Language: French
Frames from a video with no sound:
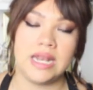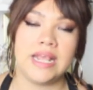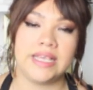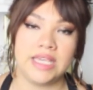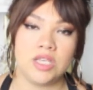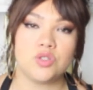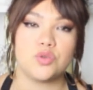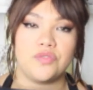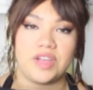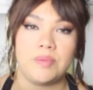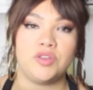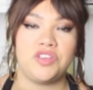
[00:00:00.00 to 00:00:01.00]
leggings sont
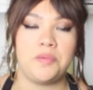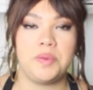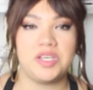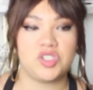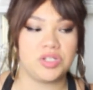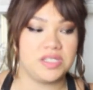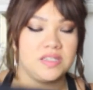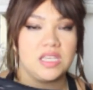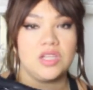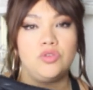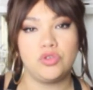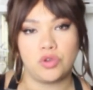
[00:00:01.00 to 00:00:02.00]
vraiment top et j'en ai
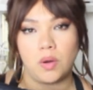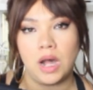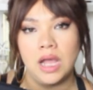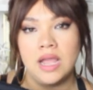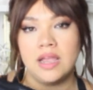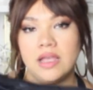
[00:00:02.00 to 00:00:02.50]
essayé 2-3